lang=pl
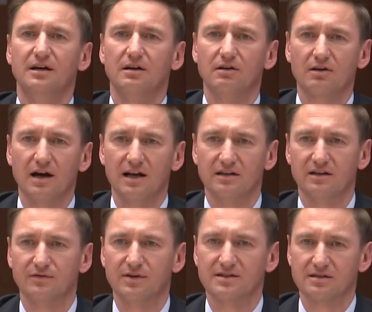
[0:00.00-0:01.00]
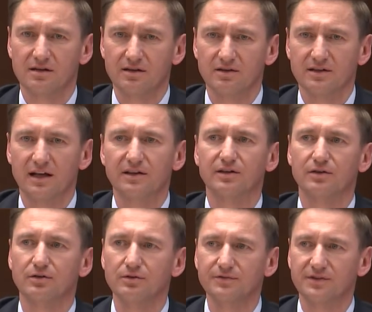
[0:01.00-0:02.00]
lokalnych, władz
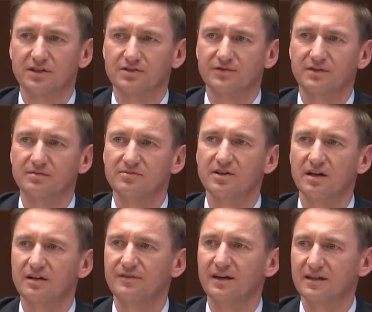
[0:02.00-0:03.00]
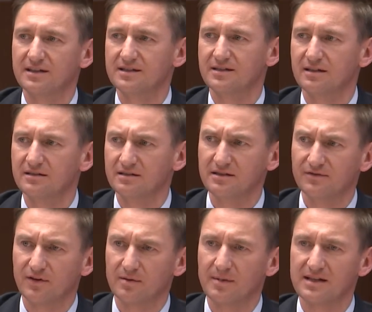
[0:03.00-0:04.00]
regionalnych, również w tym dziele walki z
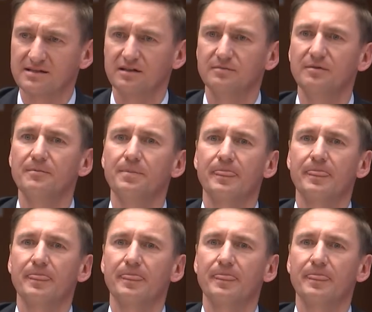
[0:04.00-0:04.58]
dezinformacją